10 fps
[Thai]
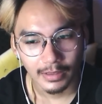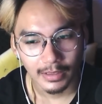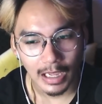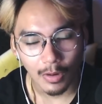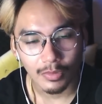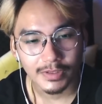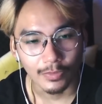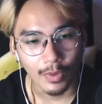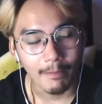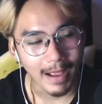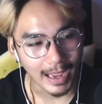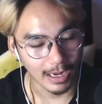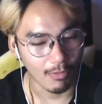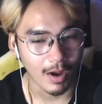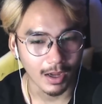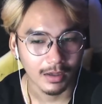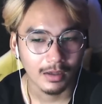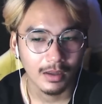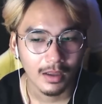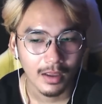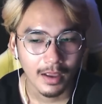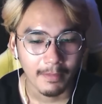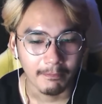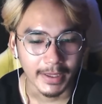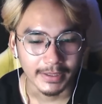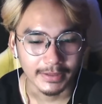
เขารู้สึกว่าหมาเขาอะมัน